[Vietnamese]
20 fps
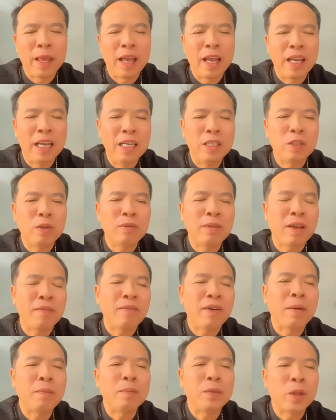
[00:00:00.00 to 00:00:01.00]
À, khi chúng
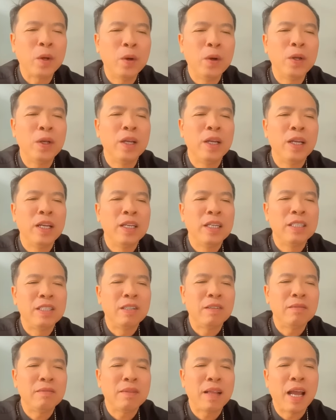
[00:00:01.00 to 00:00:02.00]
ta phạm tội,
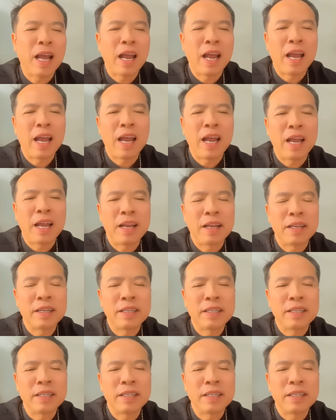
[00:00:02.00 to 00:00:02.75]
chúng ta